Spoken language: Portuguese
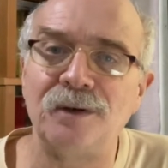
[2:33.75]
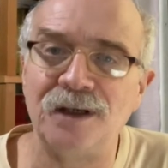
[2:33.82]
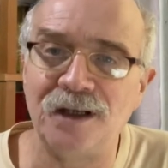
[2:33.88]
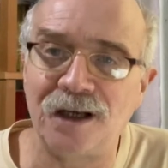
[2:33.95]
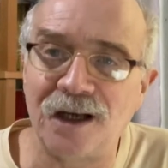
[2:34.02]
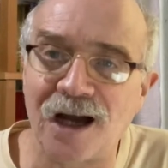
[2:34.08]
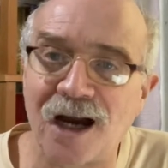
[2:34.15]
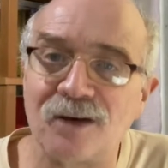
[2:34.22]
em
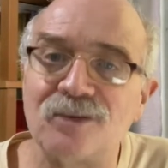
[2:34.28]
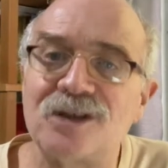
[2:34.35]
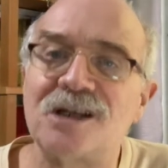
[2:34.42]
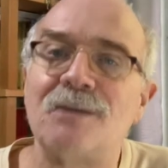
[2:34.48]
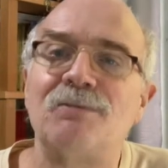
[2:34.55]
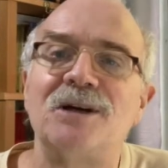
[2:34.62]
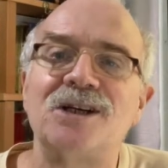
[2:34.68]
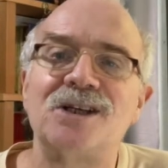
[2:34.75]
cargo
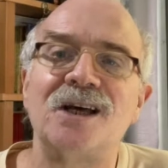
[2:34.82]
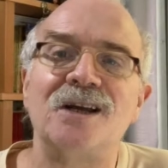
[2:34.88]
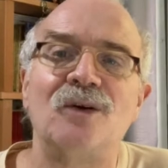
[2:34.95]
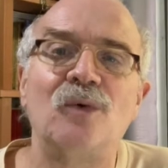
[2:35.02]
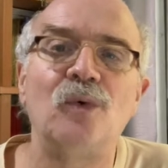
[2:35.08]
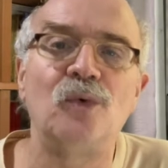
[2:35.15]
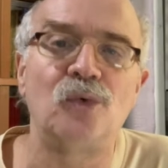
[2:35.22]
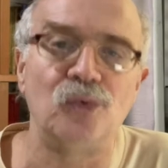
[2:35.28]
sem prestarem
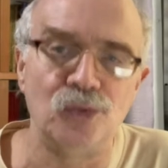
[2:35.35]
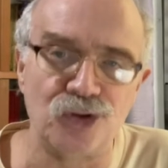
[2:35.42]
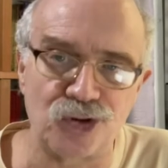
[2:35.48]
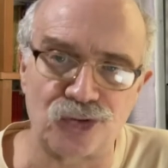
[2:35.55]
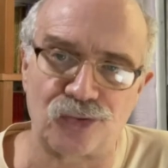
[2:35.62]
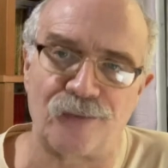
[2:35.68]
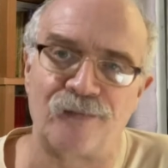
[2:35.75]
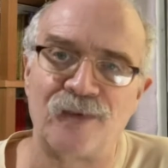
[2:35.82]

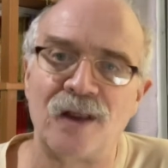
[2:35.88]
concurso.